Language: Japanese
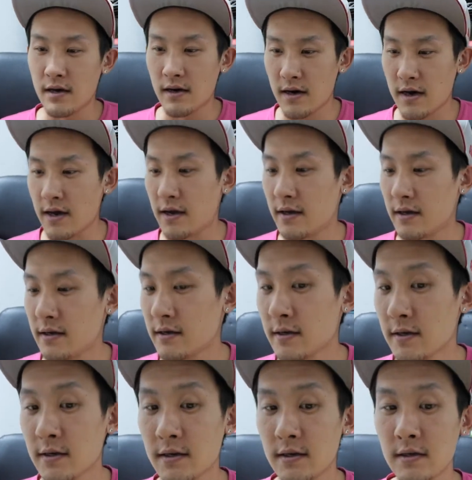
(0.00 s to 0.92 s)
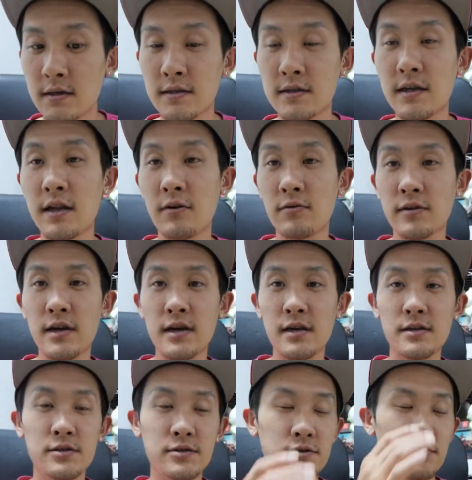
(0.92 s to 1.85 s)
はい。ステレオ
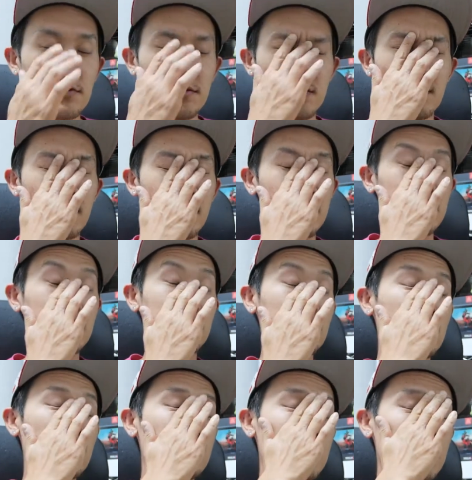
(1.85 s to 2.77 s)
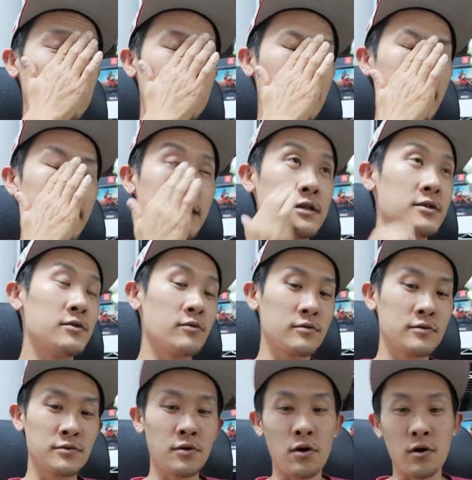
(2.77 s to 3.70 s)
で集音してます。ズーム
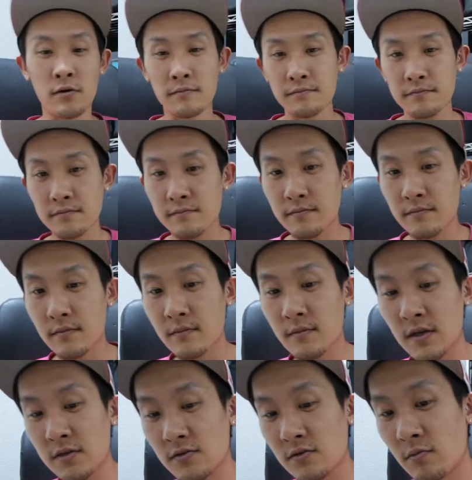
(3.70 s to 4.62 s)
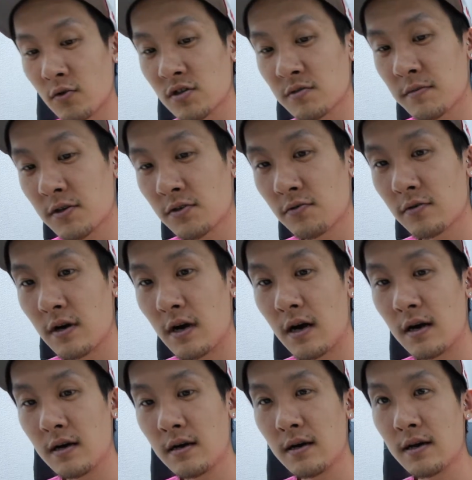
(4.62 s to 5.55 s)
H6 の、ちょっと持ちましょう
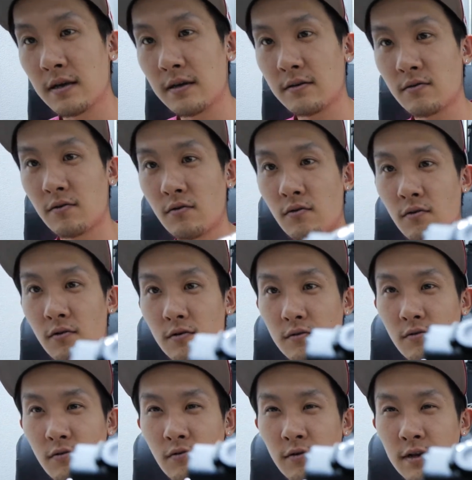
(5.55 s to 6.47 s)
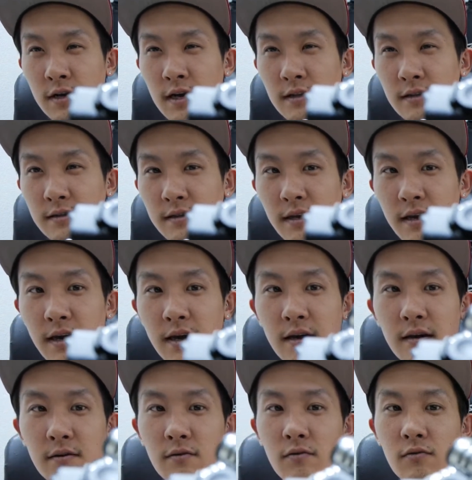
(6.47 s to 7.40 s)
か。はい、ここにあって、
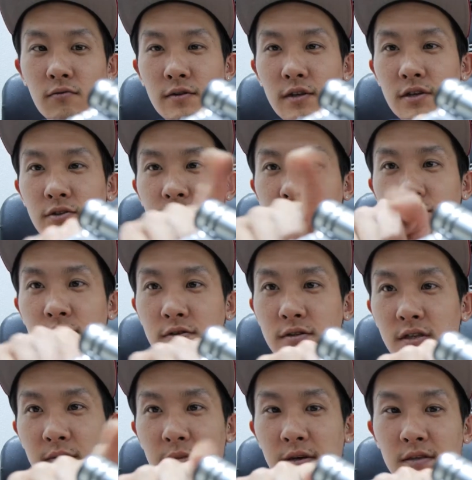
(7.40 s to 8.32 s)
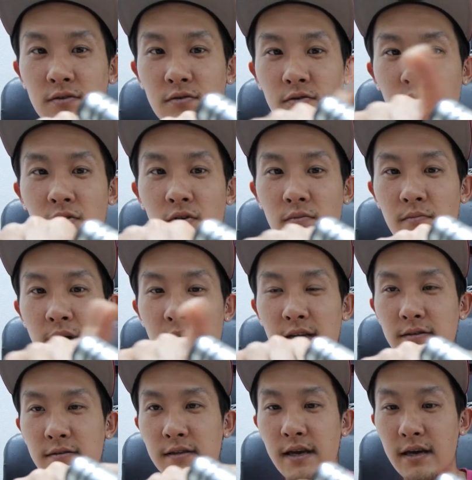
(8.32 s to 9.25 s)
ここで集音してます。この
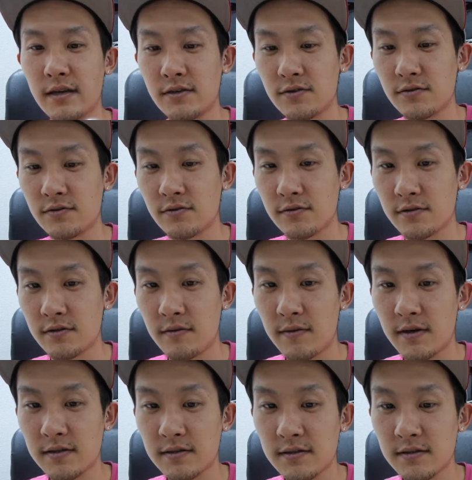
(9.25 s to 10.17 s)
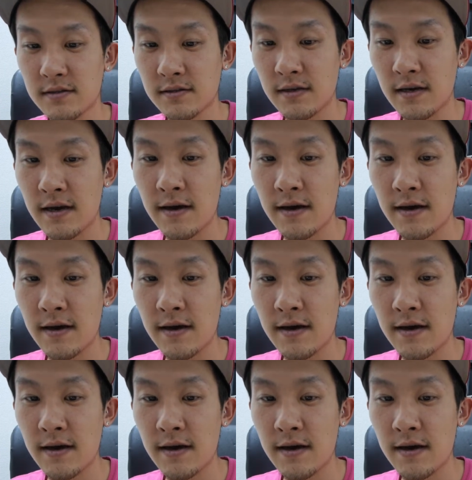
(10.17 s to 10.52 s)
マイクで集音してます。